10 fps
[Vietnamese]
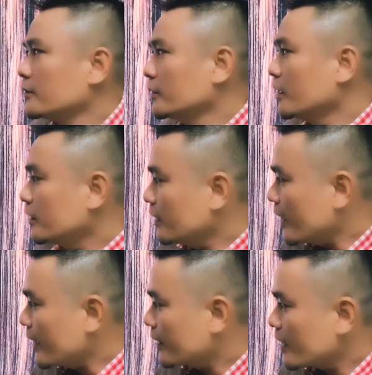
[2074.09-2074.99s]
Cho nên
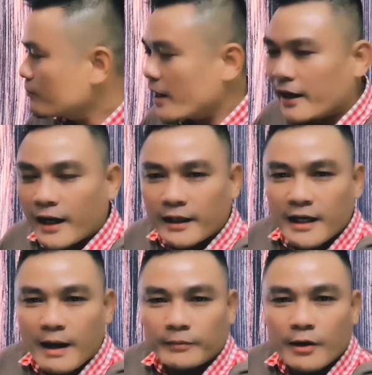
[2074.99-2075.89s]
là các bạn hãy
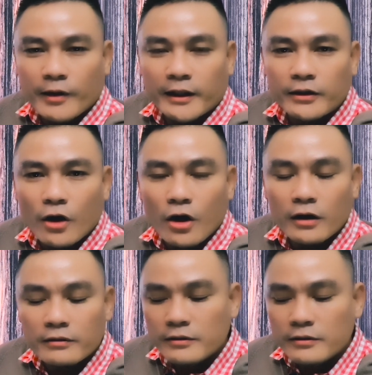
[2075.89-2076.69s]
làm theo cách đó,